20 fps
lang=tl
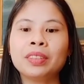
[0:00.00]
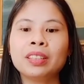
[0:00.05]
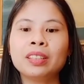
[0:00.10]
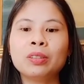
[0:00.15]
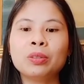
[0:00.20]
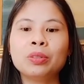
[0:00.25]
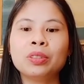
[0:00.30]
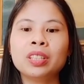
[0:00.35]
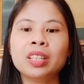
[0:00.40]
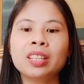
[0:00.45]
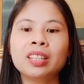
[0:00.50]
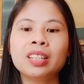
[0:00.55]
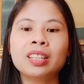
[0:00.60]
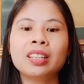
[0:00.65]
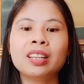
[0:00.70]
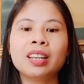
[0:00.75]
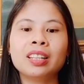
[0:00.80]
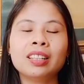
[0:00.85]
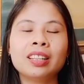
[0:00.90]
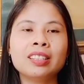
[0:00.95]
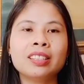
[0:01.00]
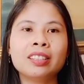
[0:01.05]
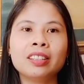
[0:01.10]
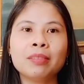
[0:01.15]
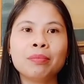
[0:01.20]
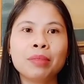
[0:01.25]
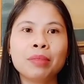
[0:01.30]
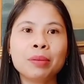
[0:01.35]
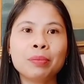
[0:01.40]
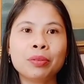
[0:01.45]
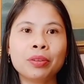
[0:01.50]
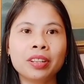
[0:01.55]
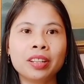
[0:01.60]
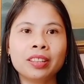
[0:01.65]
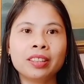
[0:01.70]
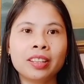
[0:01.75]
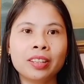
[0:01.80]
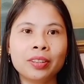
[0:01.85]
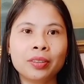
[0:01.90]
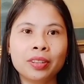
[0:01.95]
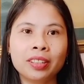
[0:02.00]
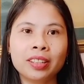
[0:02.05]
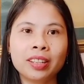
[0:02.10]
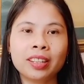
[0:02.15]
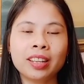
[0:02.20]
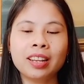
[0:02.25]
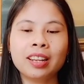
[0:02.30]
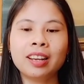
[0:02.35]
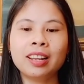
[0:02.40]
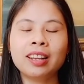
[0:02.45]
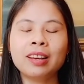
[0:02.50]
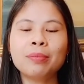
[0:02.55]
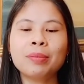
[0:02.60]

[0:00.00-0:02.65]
Kung hindi dahil kay Sir King Pipo, hindi tayo nakakilala.